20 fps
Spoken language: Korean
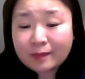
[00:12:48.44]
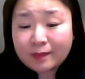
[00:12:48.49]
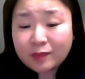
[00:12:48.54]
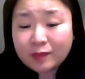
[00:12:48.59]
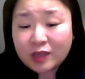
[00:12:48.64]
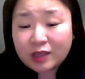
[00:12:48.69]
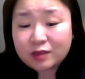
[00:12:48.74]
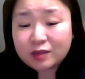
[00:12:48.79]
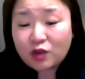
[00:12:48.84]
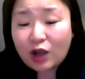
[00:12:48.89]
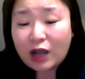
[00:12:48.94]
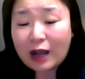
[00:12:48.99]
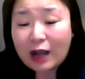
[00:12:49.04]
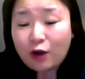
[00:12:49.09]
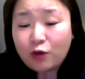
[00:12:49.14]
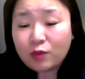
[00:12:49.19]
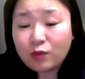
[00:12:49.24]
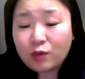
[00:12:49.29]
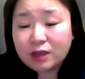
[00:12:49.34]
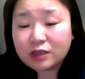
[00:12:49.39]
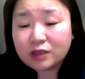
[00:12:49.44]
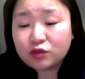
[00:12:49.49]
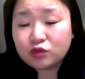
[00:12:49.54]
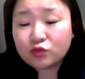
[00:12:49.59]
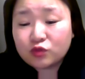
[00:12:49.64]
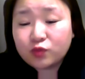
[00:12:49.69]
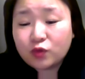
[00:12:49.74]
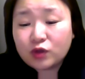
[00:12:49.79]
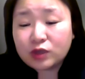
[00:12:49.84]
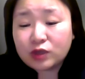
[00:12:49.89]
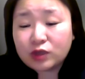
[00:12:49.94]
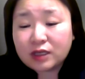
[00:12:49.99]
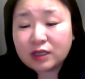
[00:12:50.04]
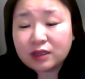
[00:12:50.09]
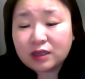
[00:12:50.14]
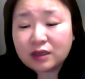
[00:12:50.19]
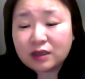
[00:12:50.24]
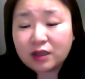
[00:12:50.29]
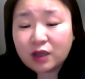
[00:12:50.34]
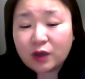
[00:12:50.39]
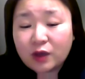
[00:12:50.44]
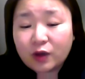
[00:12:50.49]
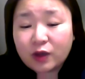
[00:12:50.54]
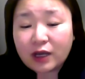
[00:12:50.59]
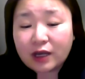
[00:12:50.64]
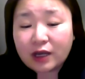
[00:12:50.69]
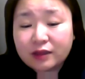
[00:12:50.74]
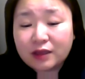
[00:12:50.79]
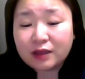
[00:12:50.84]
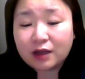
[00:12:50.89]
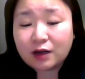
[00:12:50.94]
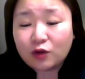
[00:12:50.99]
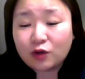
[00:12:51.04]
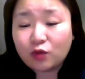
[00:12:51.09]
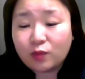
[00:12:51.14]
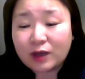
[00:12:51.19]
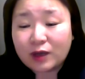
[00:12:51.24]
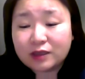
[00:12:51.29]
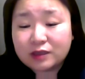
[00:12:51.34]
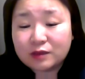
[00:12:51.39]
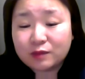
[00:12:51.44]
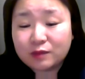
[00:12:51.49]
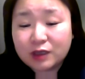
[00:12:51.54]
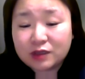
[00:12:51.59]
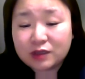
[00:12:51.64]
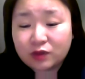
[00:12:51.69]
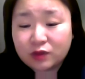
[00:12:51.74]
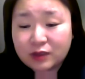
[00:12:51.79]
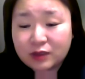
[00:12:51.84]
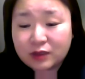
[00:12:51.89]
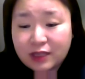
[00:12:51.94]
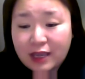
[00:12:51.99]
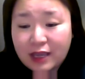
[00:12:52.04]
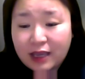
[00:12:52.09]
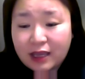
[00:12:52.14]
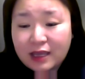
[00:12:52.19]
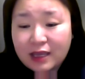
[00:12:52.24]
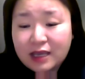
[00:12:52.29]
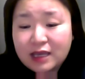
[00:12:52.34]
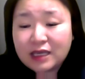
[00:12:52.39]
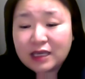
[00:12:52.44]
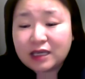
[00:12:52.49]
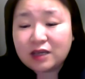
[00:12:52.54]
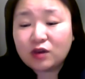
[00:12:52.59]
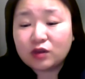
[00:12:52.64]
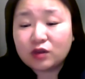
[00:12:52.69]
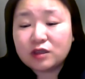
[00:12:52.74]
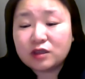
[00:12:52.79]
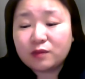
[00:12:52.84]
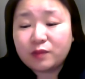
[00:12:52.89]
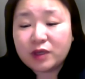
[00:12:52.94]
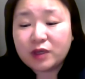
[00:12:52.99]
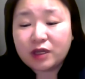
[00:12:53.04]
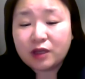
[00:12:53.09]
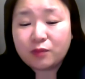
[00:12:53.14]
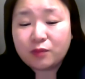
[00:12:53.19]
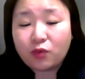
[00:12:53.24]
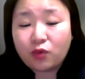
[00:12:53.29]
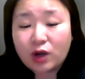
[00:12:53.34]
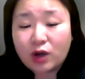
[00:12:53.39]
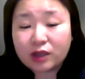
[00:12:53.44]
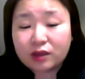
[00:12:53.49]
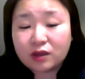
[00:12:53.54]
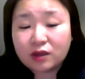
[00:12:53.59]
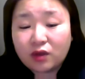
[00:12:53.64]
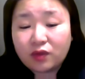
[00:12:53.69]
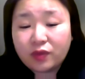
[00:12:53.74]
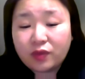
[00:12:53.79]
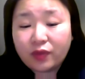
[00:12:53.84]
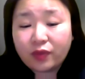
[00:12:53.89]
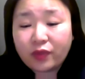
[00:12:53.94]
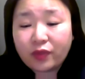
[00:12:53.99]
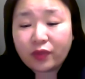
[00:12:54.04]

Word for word: 그래서 아홉 가지 축복이 세팅되어야 한다라고 말씀하셨는데, 이것을 미리 보았던,